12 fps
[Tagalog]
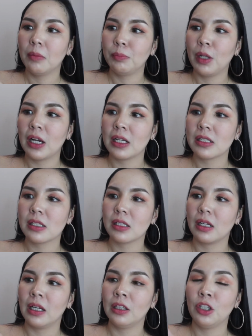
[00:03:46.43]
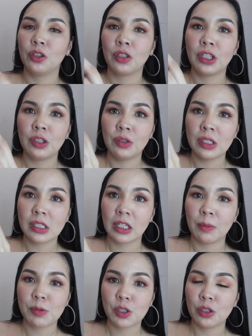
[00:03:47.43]
Plus, andito rin yung
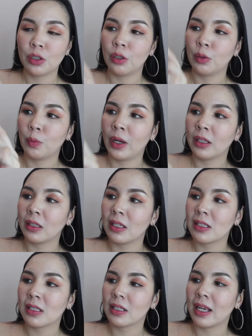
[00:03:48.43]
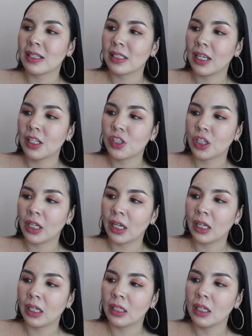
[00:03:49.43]
description on what is
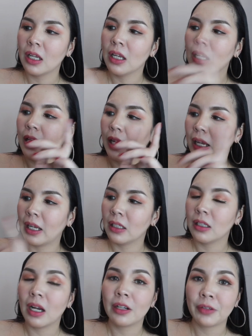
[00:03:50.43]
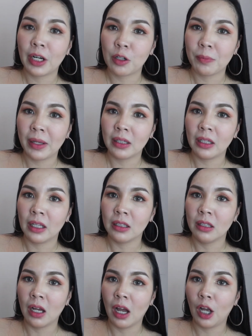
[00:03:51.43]
SKJN and ang
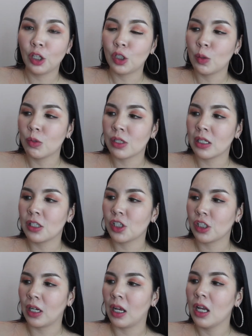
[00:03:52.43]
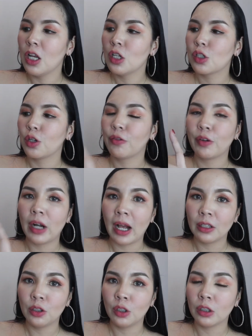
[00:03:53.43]
recommended na usage niya. So, for
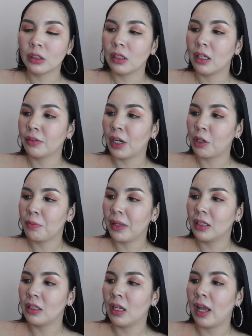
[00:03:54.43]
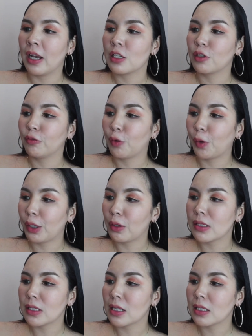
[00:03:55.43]
adult, ang recommended nila is 4
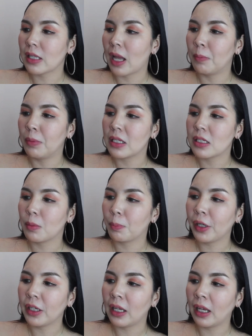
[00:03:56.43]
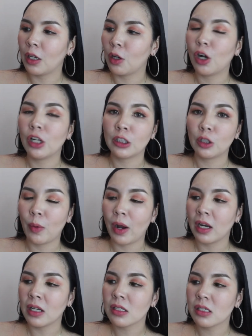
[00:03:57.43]
to 6 tablets per day all at
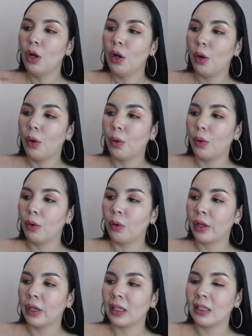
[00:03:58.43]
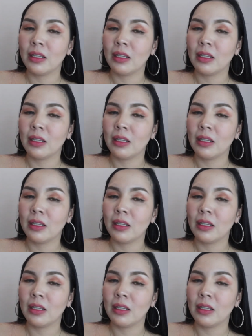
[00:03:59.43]
once or in